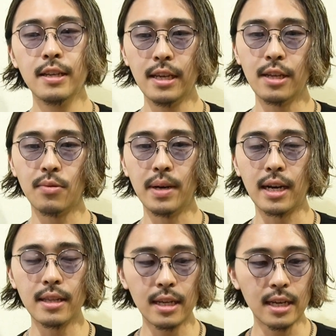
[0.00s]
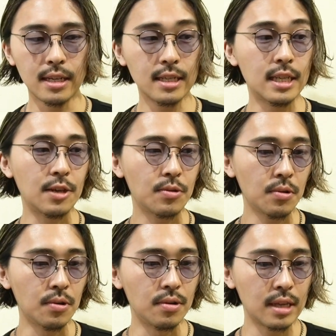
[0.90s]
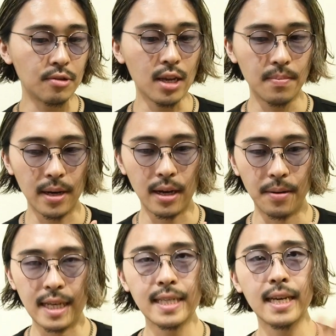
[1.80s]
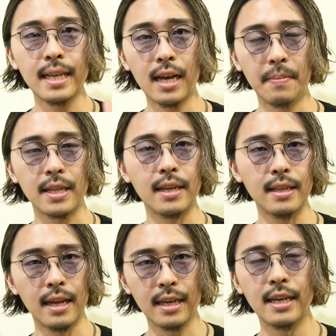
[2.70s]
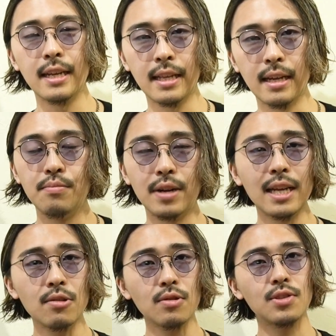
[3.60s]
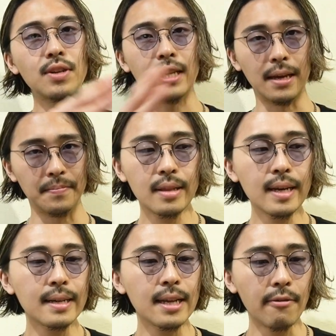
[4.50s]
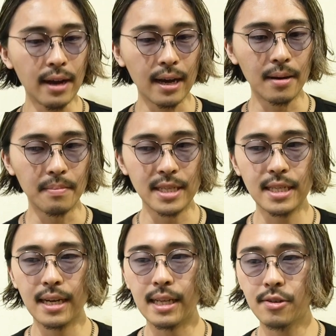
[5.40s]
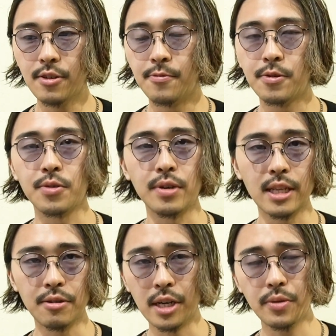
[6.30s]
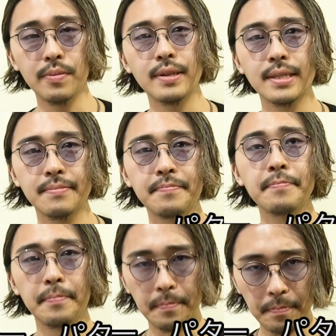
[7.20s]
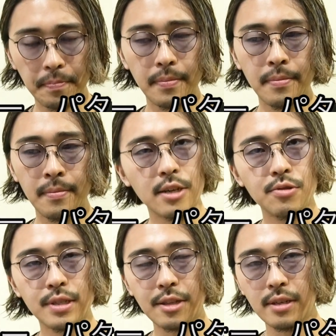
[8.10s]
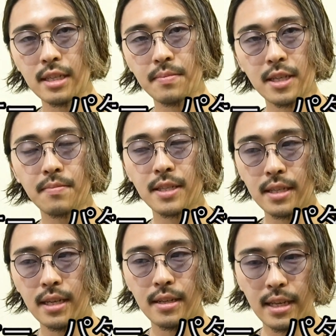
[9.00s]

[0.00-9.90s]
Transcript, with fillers: で、えっと、まあ、簡単に話していくと、例えば、デザイナー、パタンナーになりたい、ブランドを作りたいって方は、間違いなく服飾に行った方がいいと思います。うん。一個ずつ後で説明していきますね。